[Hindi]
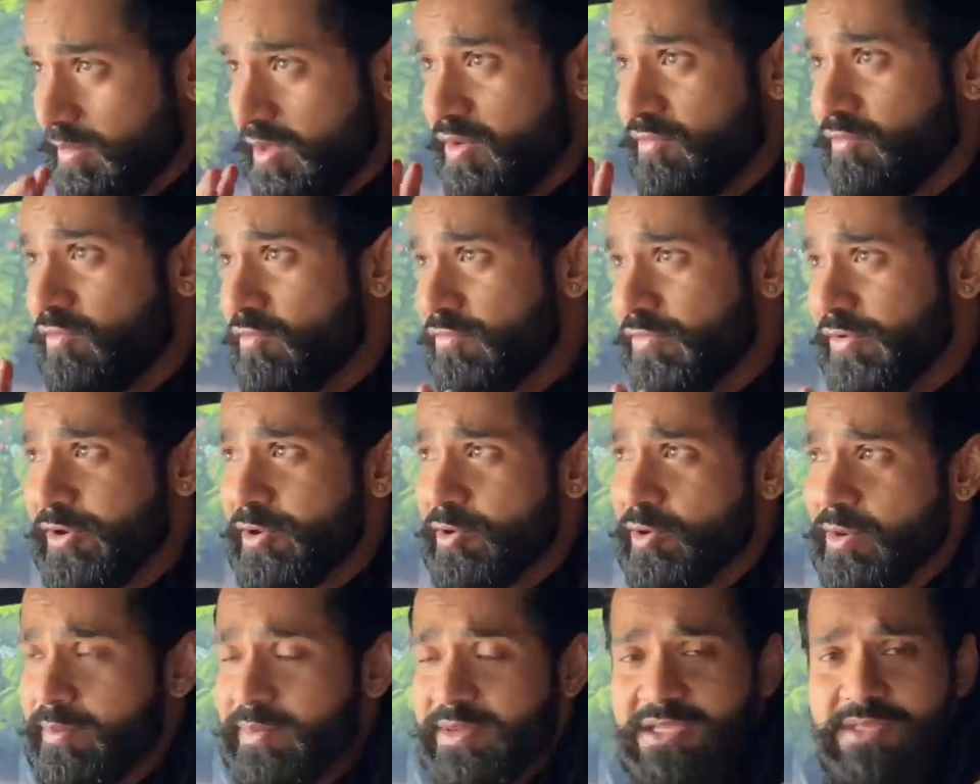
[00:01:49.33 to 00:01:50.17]
वो
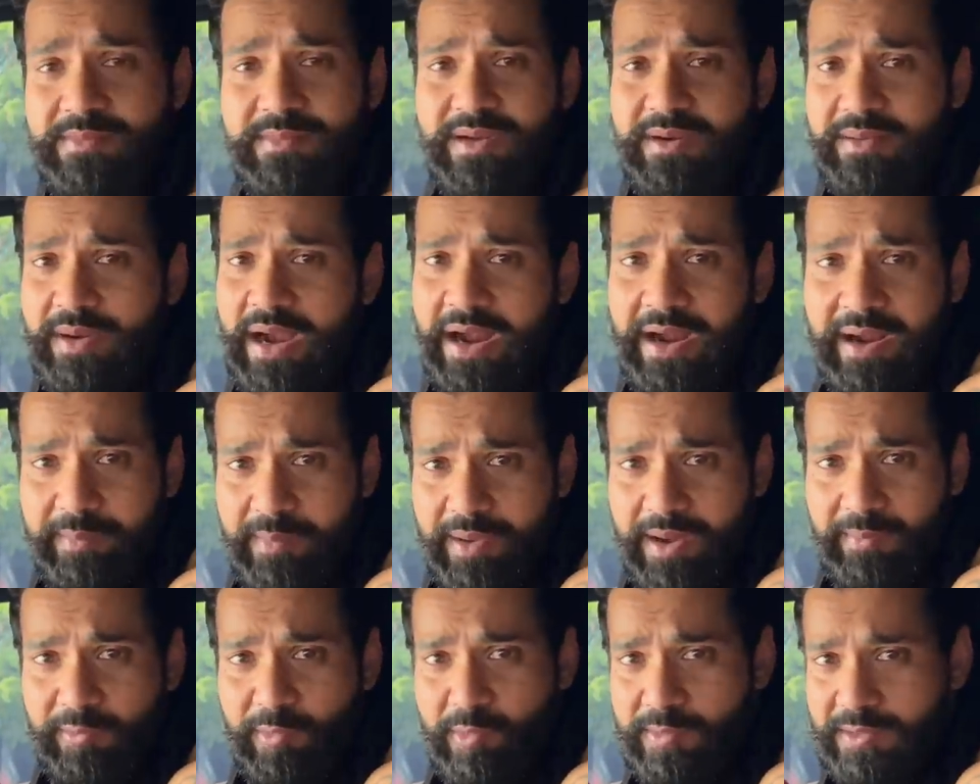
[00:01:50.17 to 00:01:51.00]
वीडियो के बीच में एंड
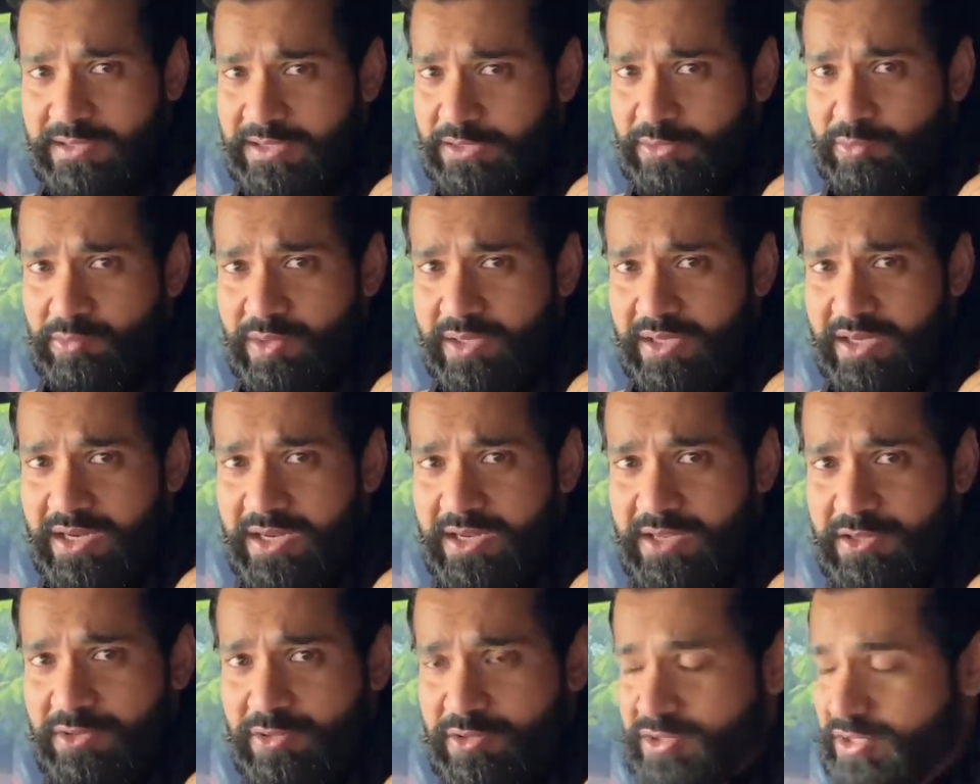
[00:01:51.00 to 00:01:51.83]
में आपको बता दूंगा क्या
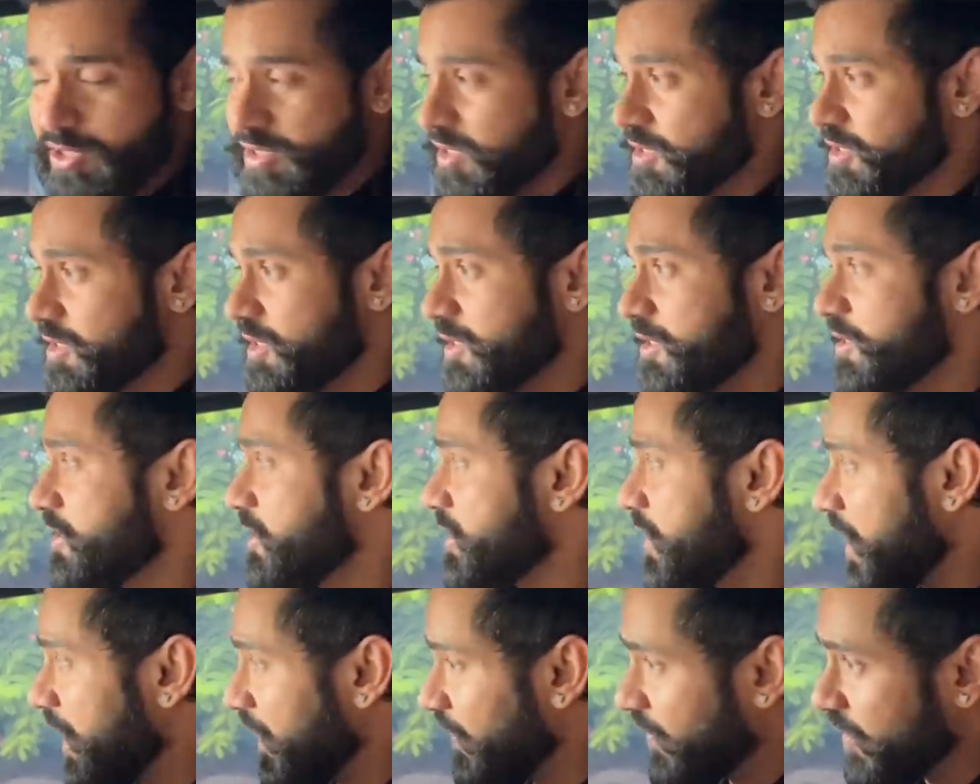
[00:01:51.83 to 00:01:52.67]
है तो चलते जल्दी से
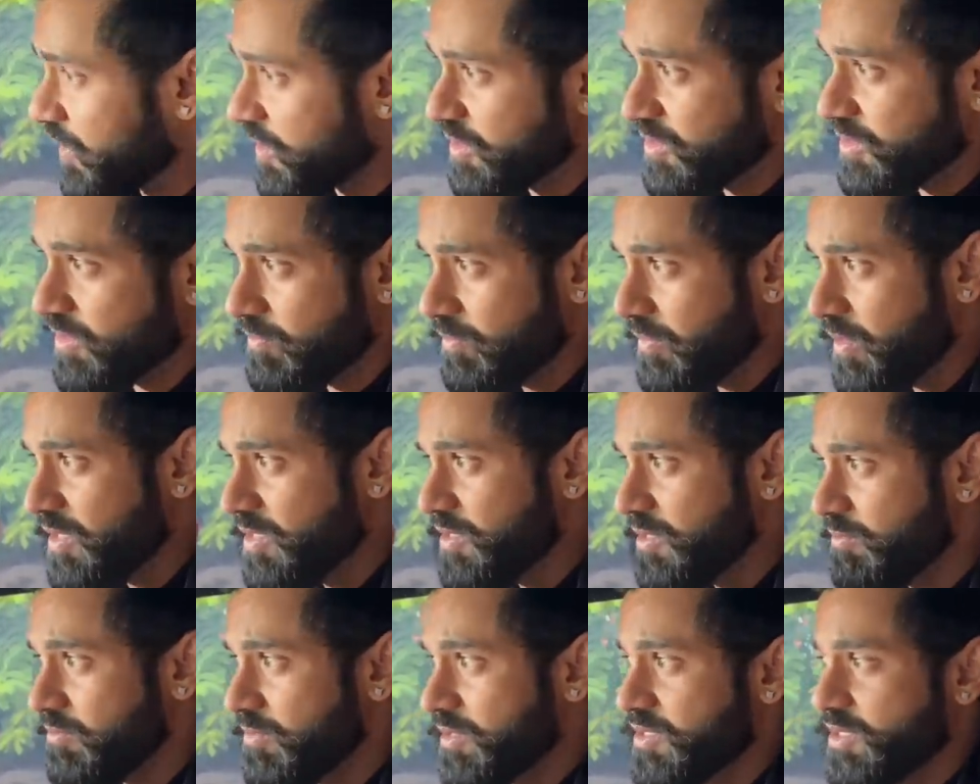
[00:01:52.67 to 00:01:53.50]
अंदर जिम में
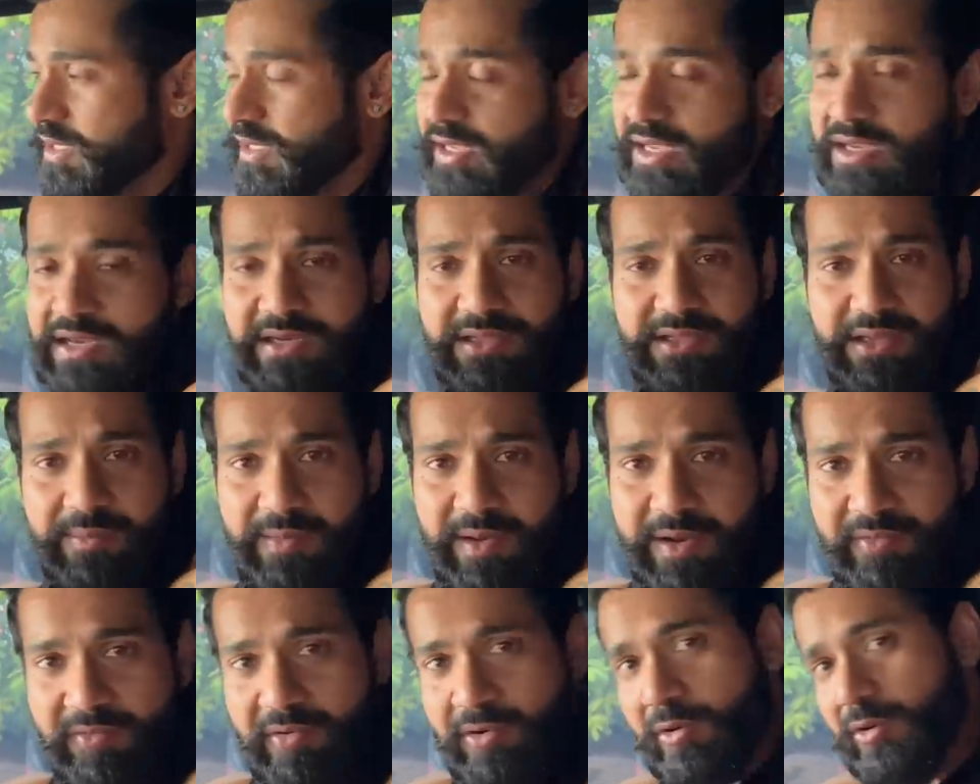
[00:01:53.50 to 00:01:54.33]
जिम में चल के करते हैं
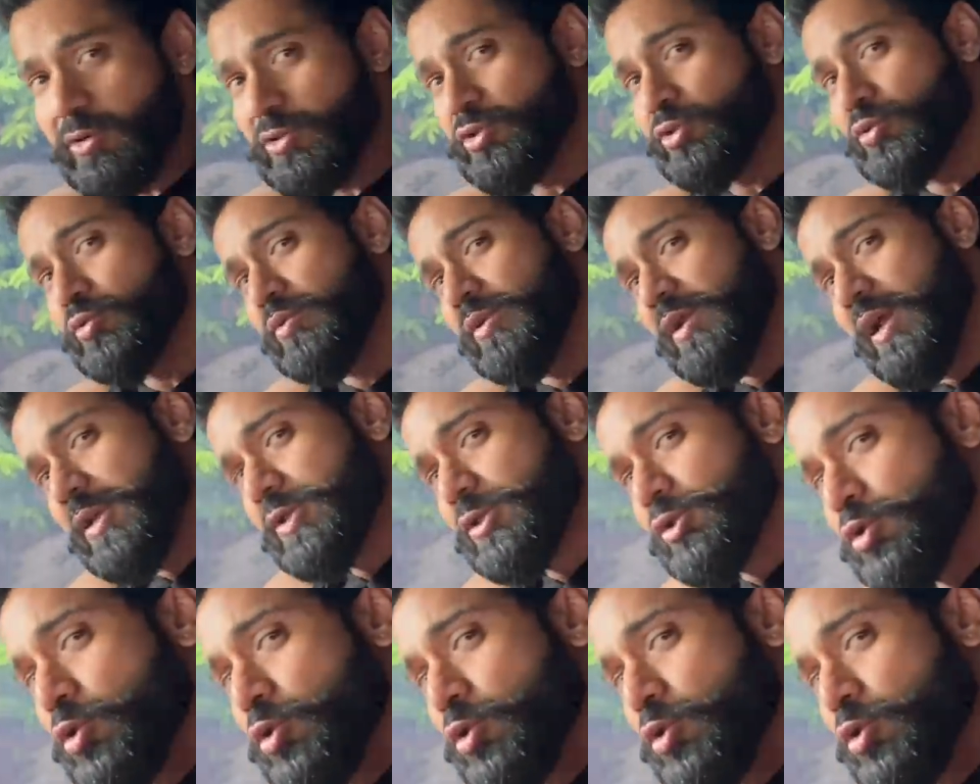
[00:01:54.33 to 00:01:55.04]
हमारा वर्कआउट शुरू लेट्स